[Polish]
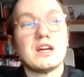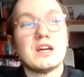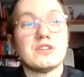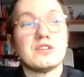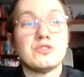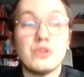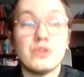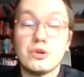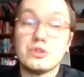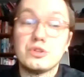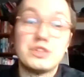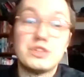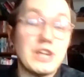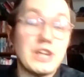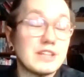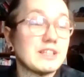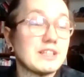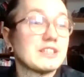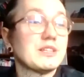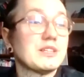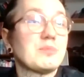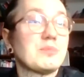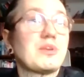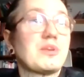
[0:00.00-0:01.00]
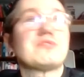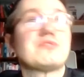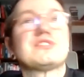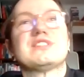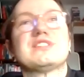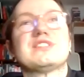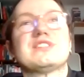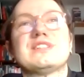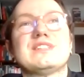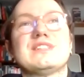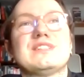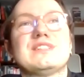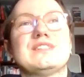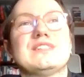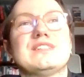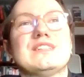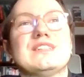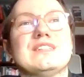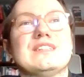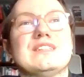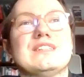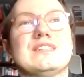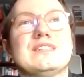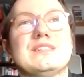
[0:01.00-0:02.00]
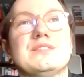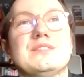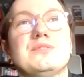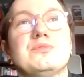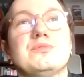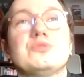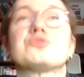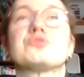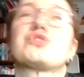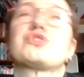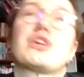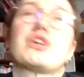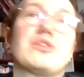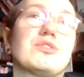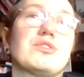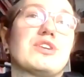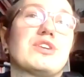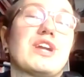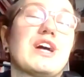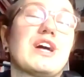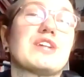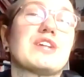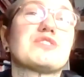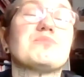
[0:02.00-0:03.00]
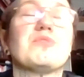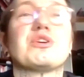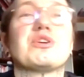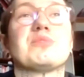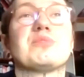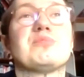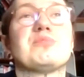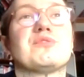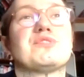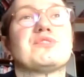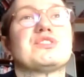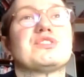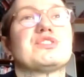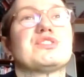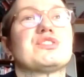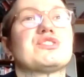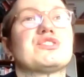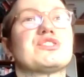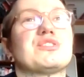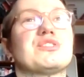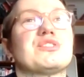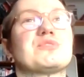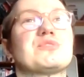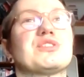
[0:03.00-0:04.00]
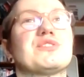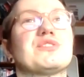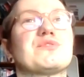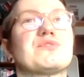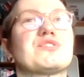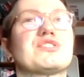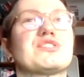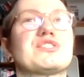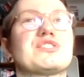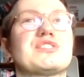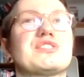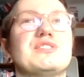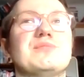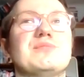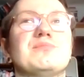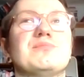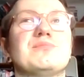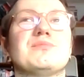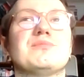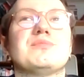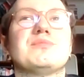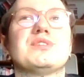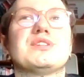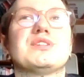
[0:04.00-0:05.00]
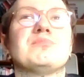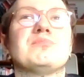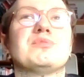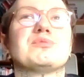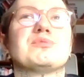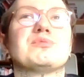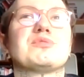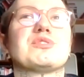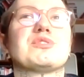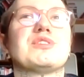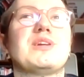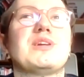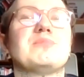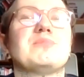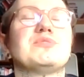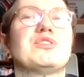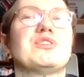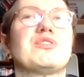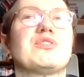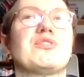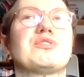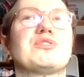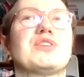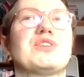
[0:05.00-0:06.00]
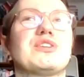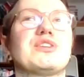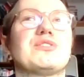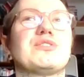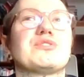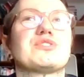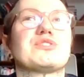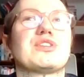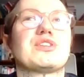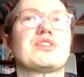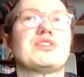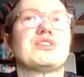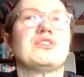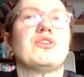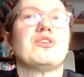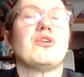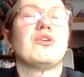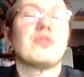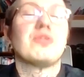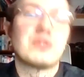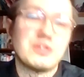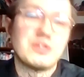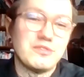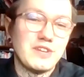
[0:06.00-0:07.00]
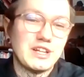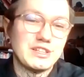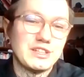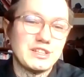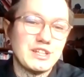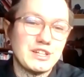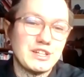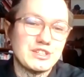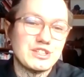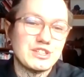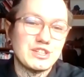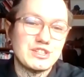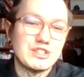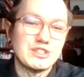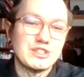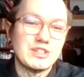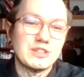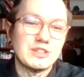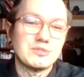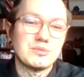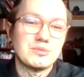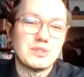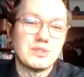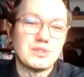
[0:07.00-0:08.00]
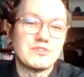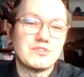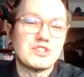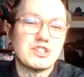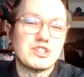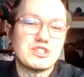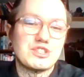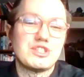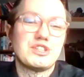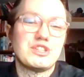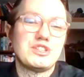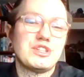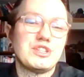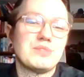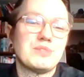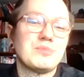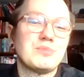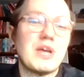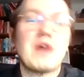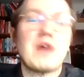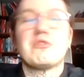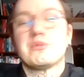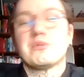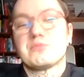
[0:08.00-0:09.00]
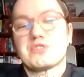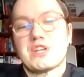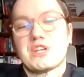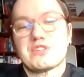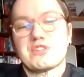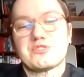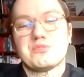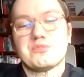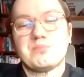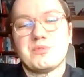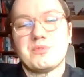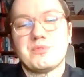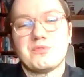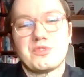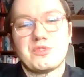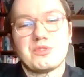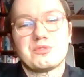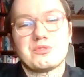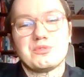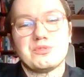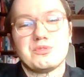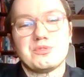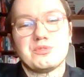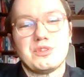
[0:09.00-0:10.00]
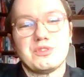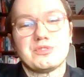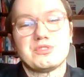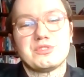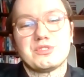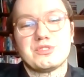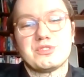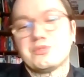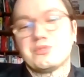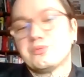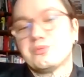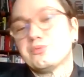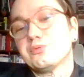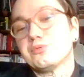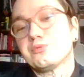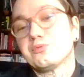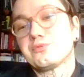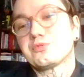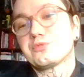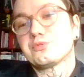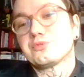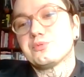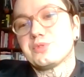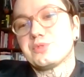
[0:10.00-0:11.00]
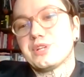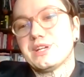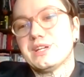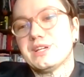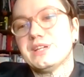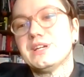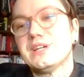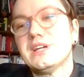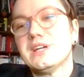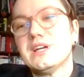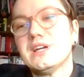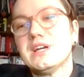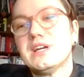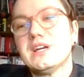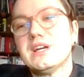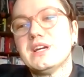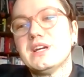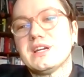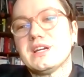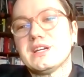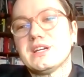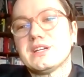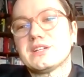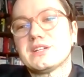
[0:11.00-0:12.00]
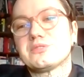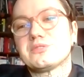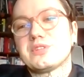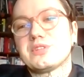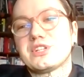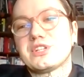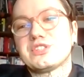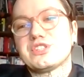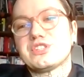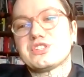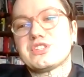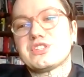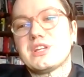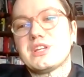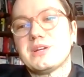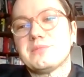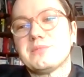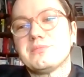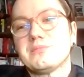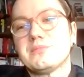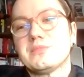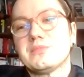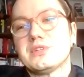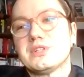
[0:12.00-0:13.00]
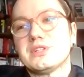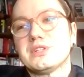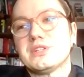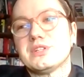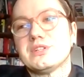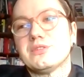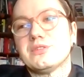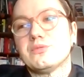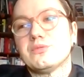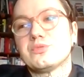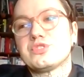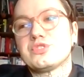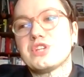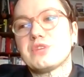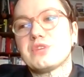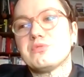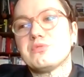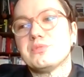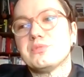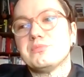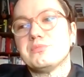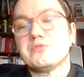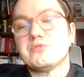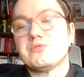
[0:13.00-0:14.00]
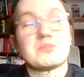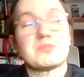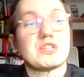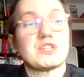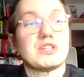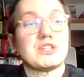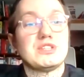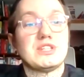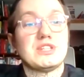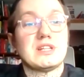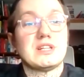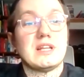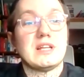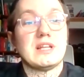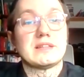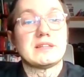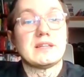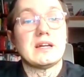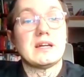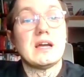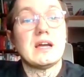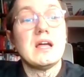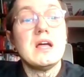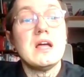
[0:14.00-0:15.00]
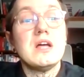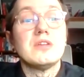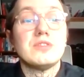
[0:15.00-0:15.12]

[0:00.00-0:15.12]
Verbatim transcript: No, ja tak naprawdę e, już jako gracz mogę powiedzieć, że przede wszystkim był to dla mnie rok jakiegoś takiego ogrywania rzeczy, na które wcześniej nie miałem czasu, powrotu do tytułów, które, e, które gdzieś tam e, uciekły mi w poprzednich latach.